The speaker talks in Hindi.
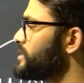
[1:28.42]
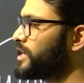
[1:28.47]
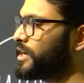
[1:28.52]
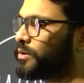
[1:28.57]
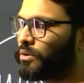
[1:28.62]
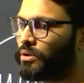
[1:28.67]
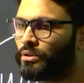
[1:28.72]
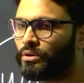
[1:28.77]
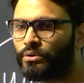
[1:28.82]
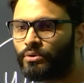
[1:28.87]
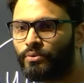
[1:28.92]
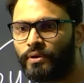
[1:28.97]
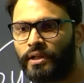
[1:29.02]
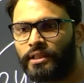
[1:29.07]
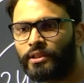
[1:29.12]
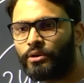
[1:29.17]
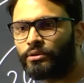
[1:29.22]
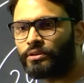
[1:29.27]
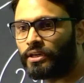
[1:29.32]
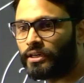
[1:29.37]
हो गया तो ट्वेल्थ और
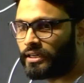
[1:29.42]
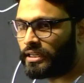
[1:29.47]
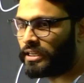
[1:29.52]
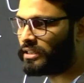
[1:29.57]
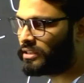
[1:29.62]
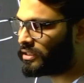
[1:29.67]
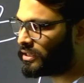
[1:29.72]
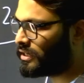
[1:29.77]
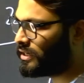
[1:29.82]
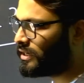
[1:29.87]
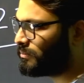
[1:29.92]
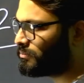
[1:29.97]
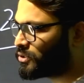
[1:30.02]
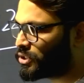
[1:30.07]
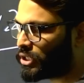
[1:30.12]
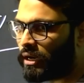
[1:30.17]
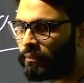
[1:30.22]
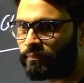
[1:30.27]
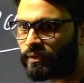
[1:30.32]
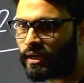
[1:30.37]
थर्टीन का आप शाम
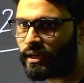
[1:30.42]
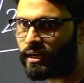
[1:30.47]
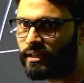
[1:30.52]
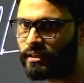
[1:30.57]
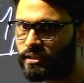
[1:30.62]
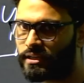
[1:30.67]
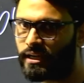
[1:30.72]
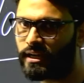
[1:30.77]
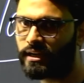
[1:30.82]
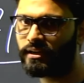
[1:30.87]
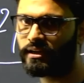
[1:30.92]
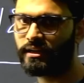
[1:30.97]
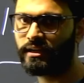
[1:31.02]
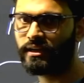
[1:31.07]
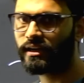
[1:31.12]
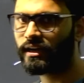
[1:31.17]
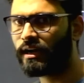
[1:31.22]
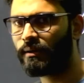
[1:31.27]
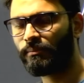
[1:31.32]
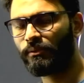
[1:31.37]
तक का इंतजार करिएगा
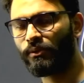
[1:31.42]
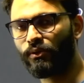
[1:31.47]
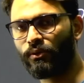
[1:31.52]
आप लोगों